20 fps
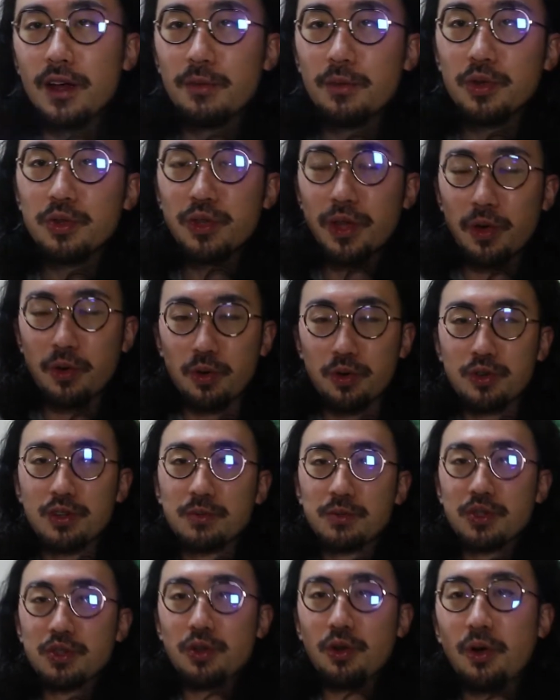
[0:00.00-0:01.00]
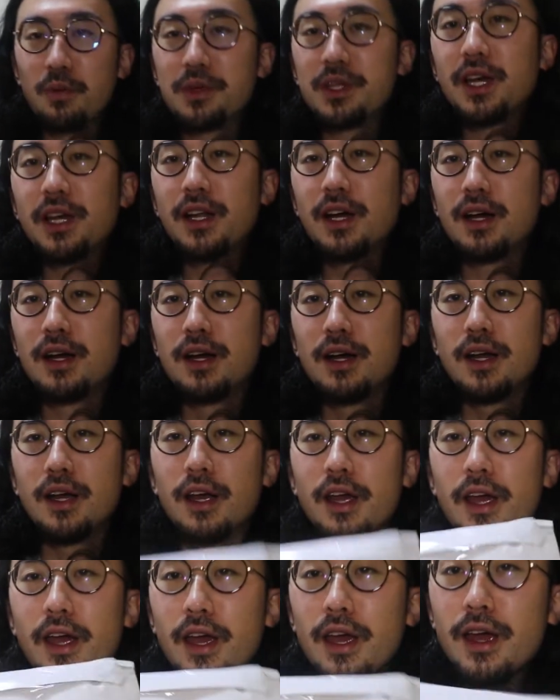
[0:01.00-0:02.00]
もっとねこう福袋みたいな、
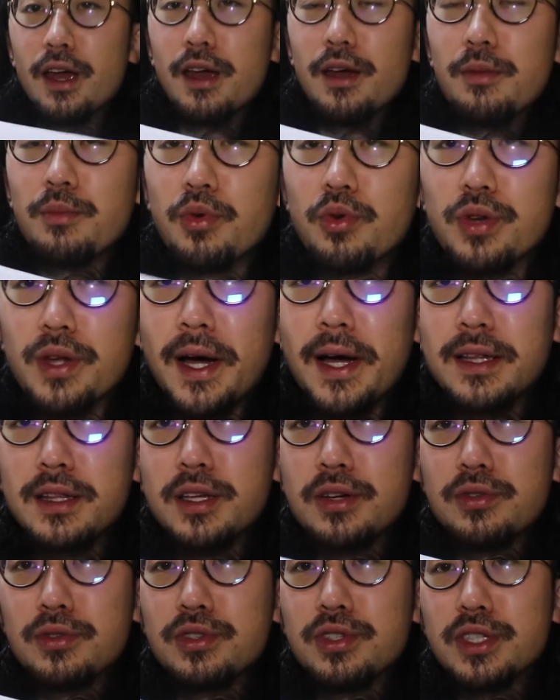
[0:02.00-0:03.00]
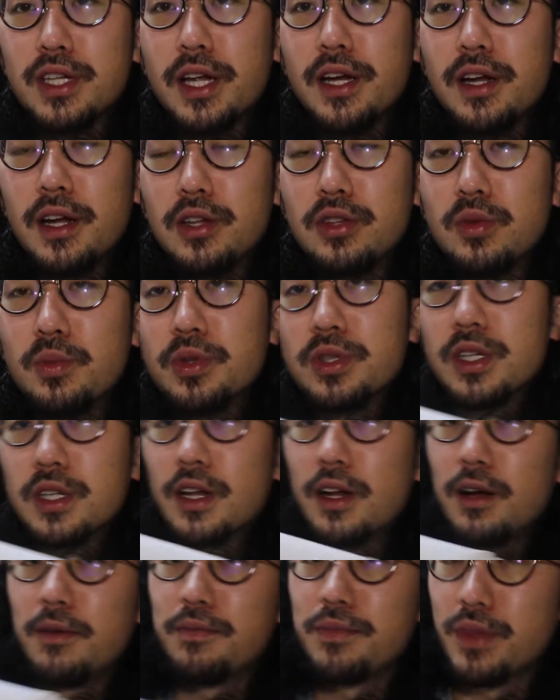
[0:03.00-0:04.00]
えー、ものに入ってくるんじゃないかなと思って
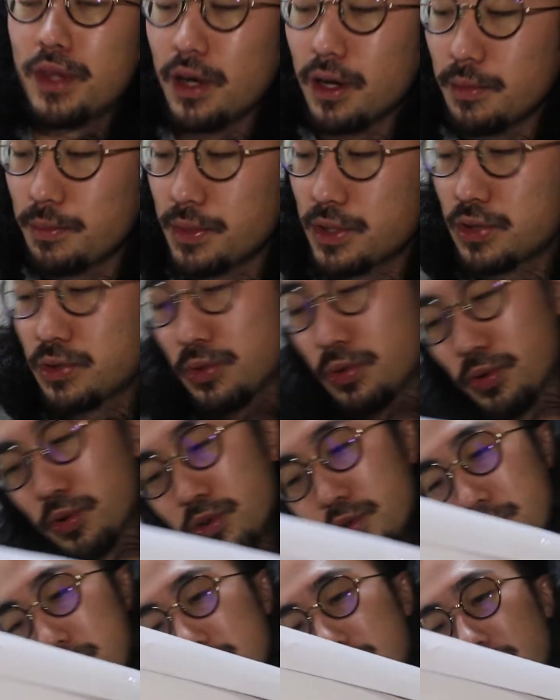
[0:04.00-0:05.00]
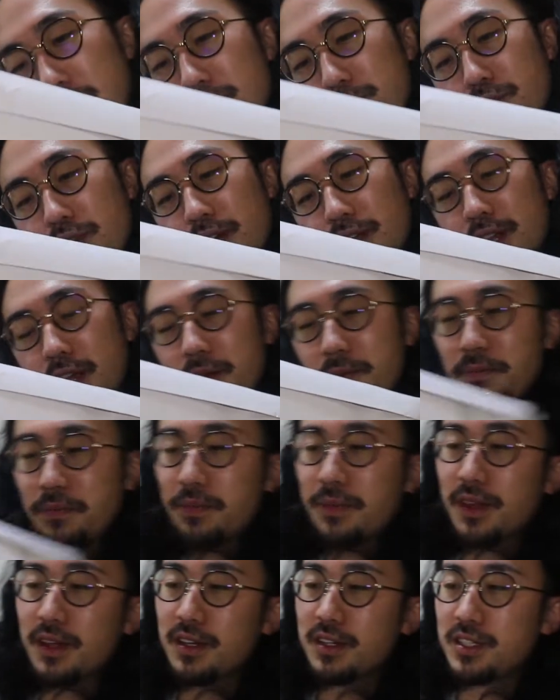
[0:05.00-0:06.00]
たらなんか特別何もないね
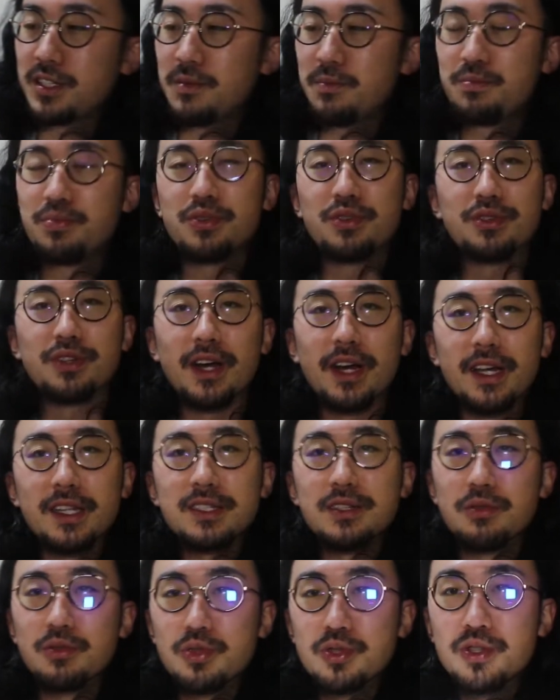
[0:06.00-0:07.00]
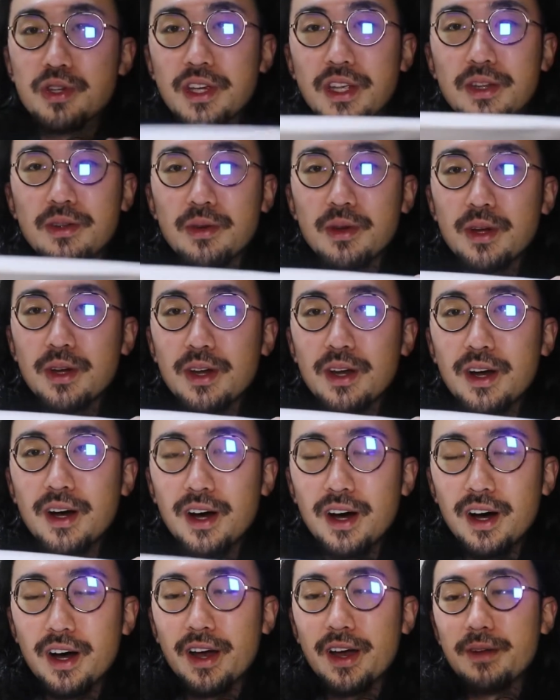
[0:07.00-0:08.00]
シンプルなやつで薄いはい、
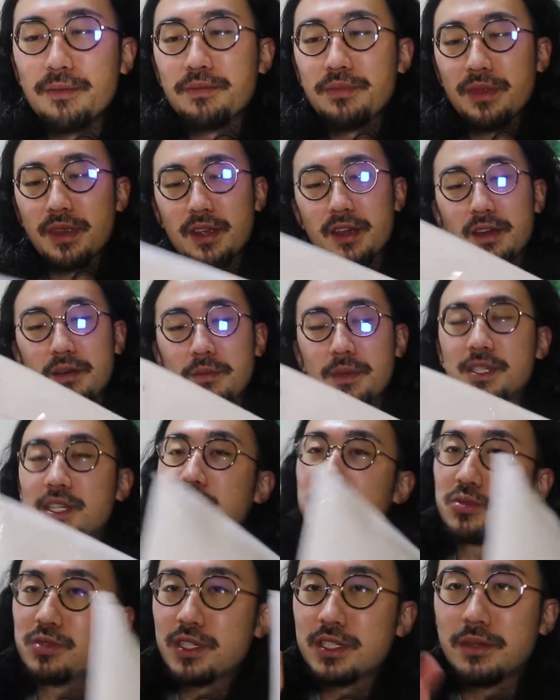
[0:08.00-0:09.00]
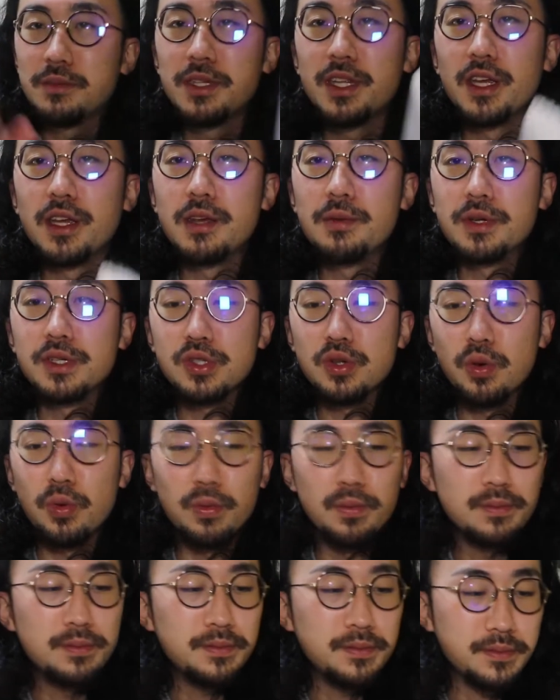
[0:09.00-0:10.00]
まあ、早速ねじゃあ見ていきましょ
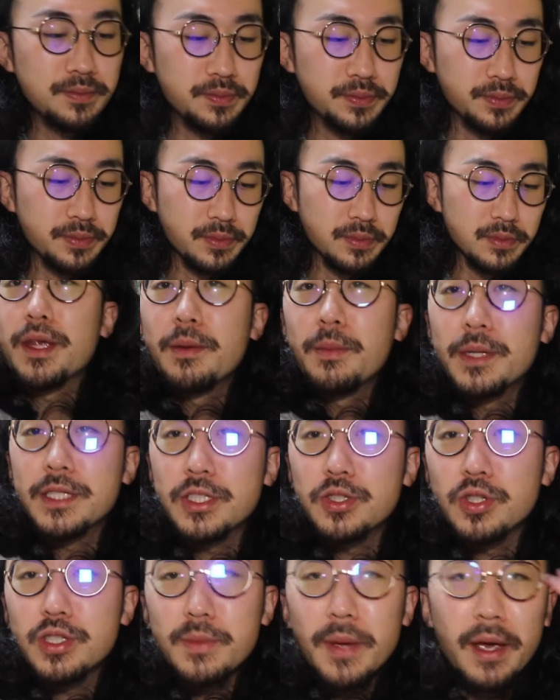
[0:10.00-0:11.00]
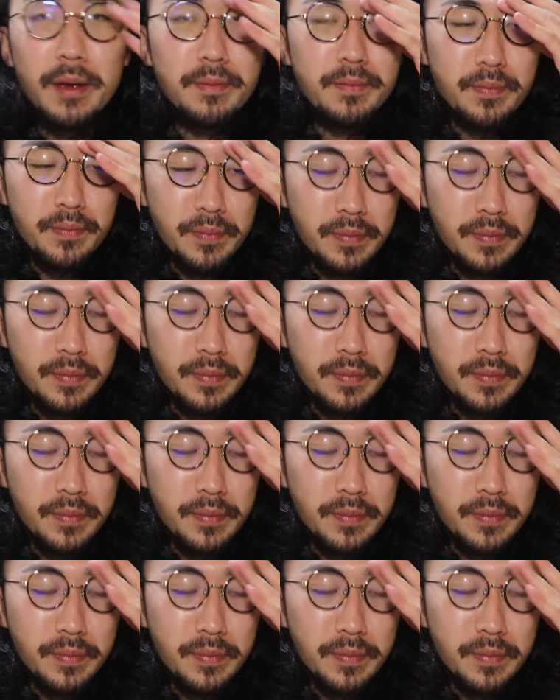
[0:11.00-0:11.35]
うまず1つ目